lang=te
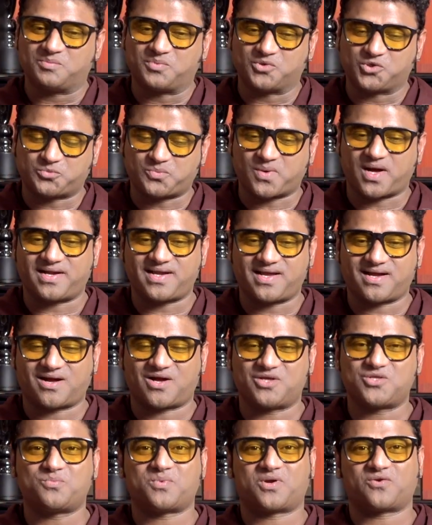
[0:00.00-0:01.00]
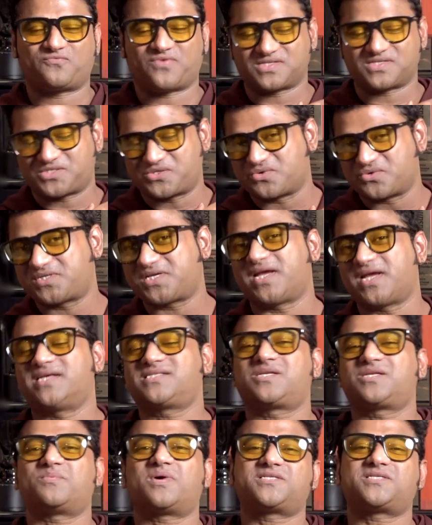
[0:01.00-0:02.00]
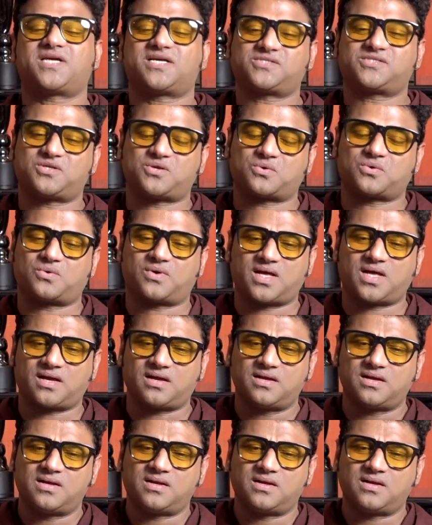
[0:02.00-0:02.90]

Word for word: పుష్ప అనే కాదు మనం ఫస్ట్ నుంచి ఏ సినిమా చేస్తున్నా కూడా